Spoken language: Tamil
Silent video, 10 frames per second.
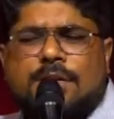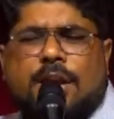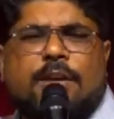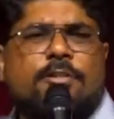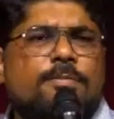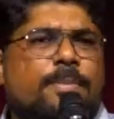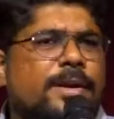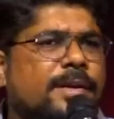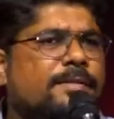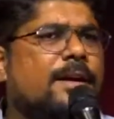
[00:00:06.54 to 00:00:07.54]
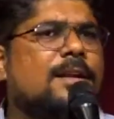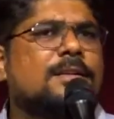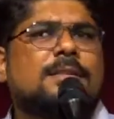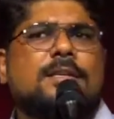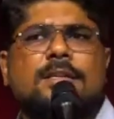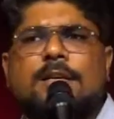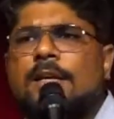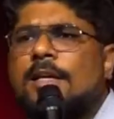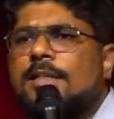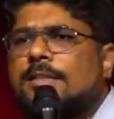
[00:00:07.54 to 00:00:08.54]
ஸ்ட்ரைவ் பண்ணி வேலை செஞ்சு
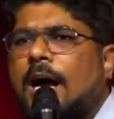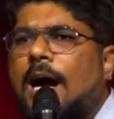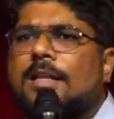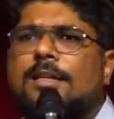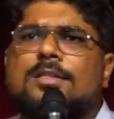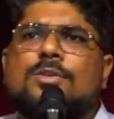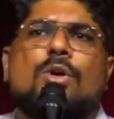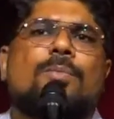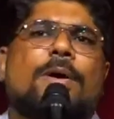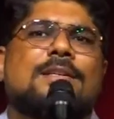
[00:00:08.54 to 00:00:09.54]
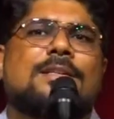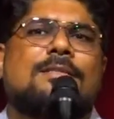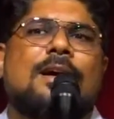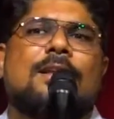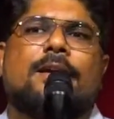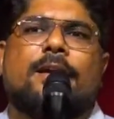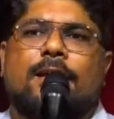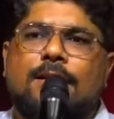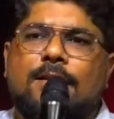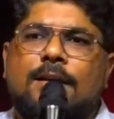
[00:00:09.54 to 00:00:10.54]
சாதிச்சு ஒரு பரிசை வாங்குறது
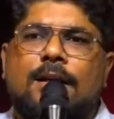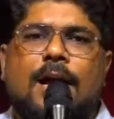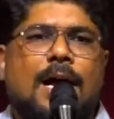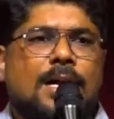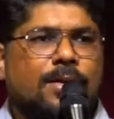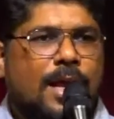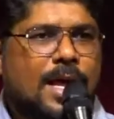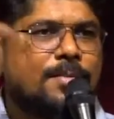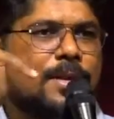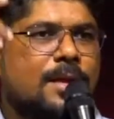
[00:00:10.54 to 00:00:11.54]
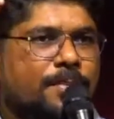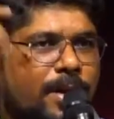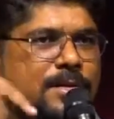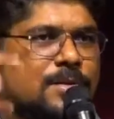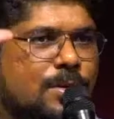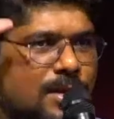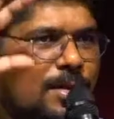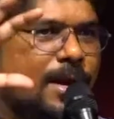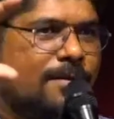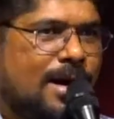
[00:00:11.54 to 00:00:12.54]
கிடையாது ஆண்டவர் ஆரம்பத்திலே பரிசு
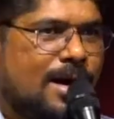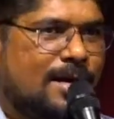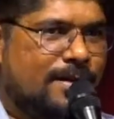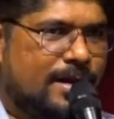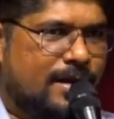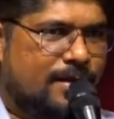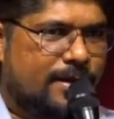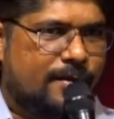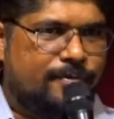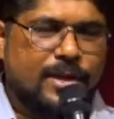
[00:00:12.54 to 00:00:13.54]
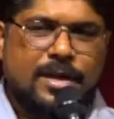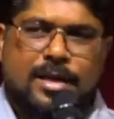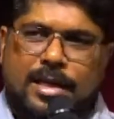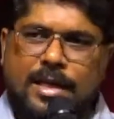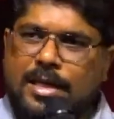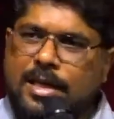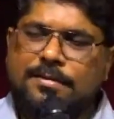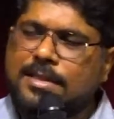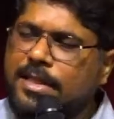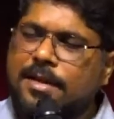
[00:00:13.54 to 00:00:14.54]
கொடுத்து நம்மளை வாழ வைக்கிறவர் ஹி
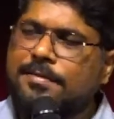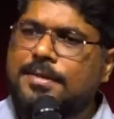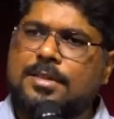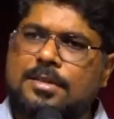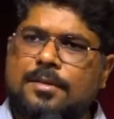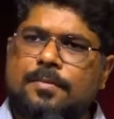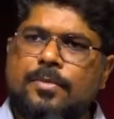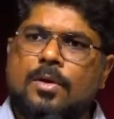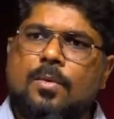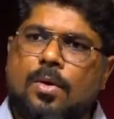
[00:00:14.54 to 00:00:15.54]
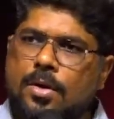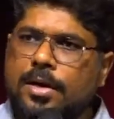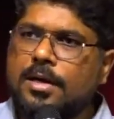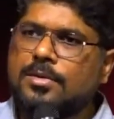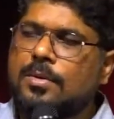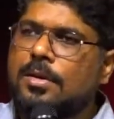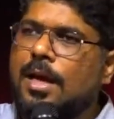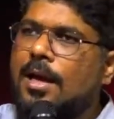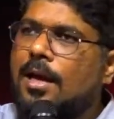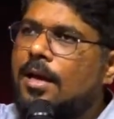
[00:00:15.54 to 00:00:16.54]
கிவ்ஸ் கிஃப்ட்ஸ் உலகம் என்ன
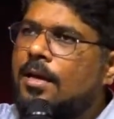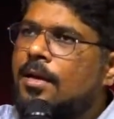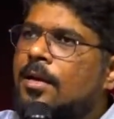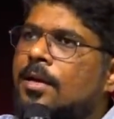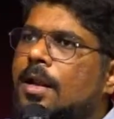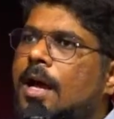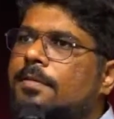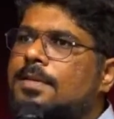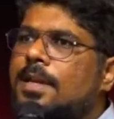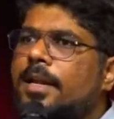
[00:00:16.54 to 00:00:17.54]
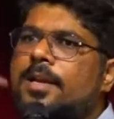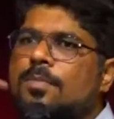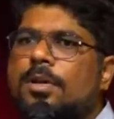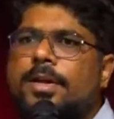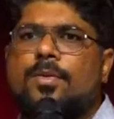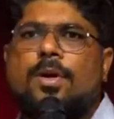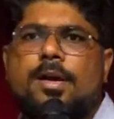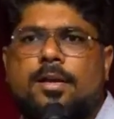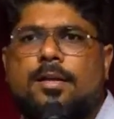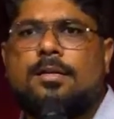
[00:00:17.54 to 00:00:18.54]
சொல்லுதுன்னா நாங்கள் விசில் அடிக்கும் போது நீ ஓடு